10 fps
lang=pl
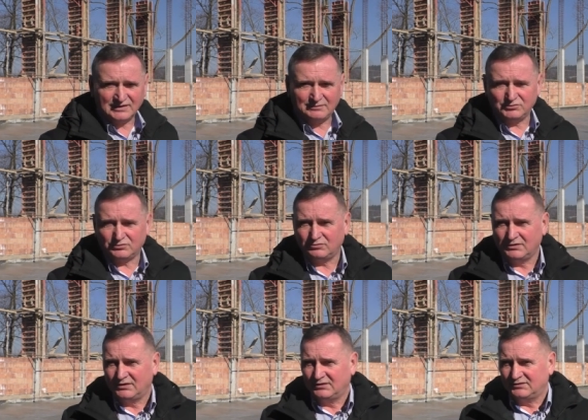za mną
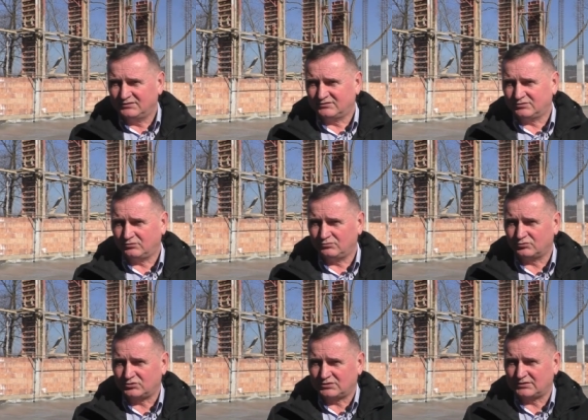e, są
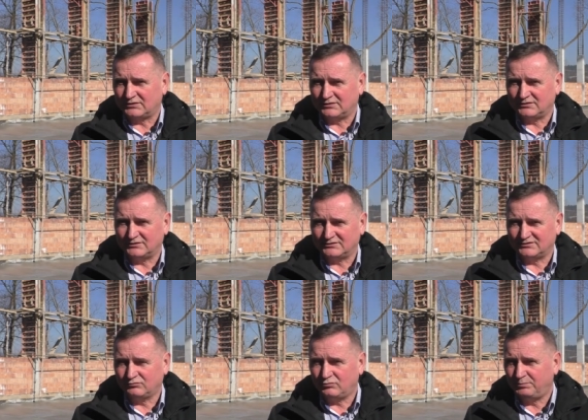już
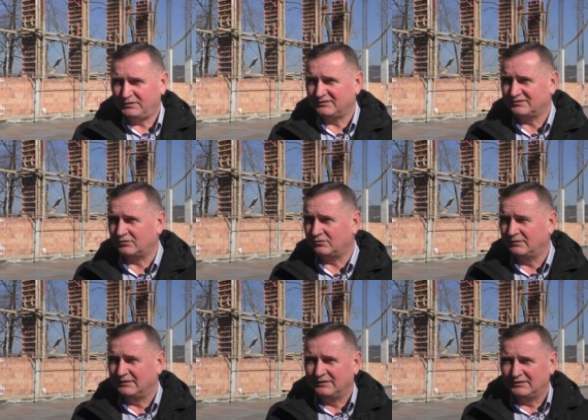słupy,
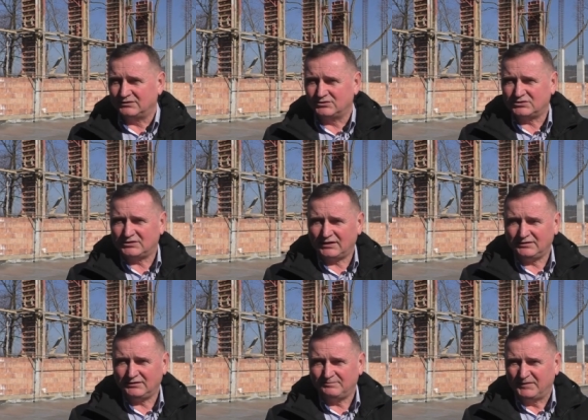są
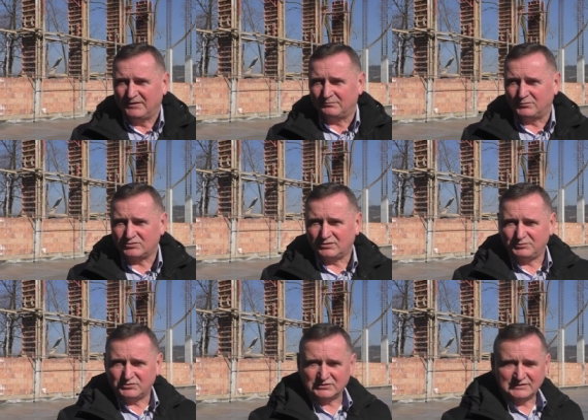ściany. Można
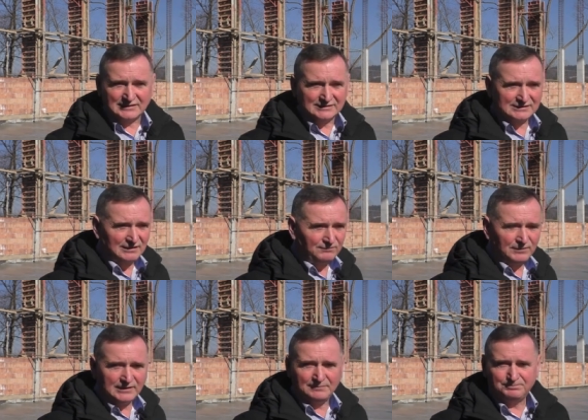powiedzieć, że ta
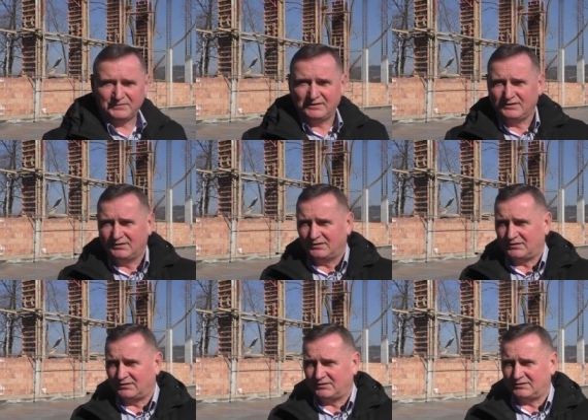tafla
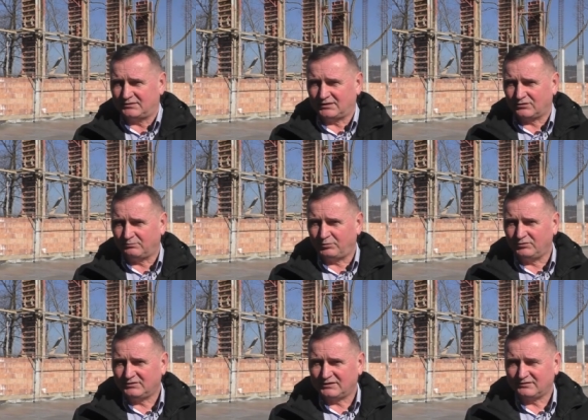tego
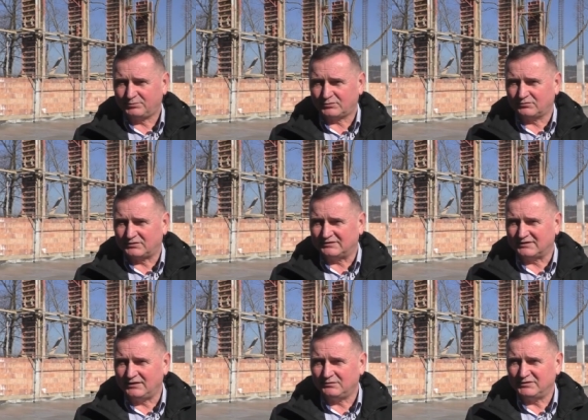boiska sportowego, tej
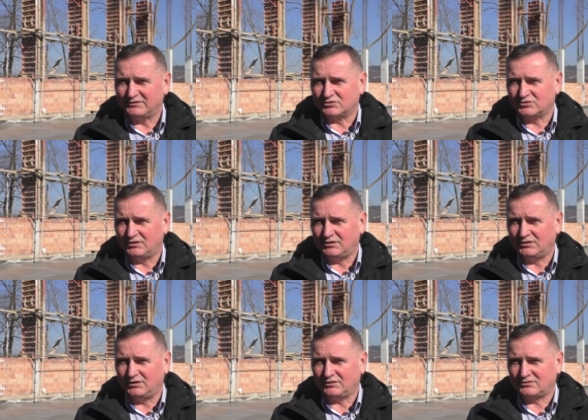sali
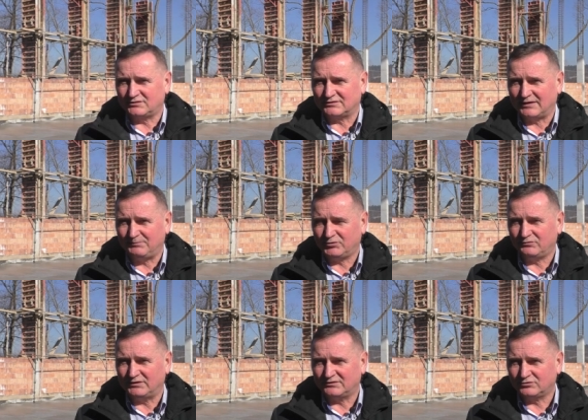gimnastycznej jest za
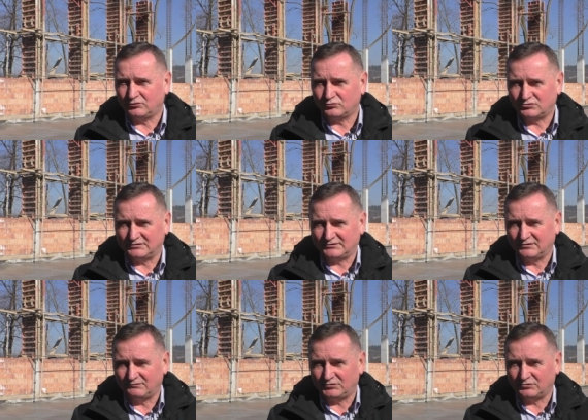mną, więc to już
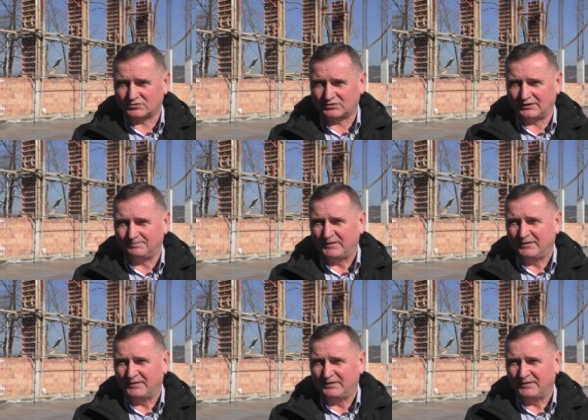jest widoczne.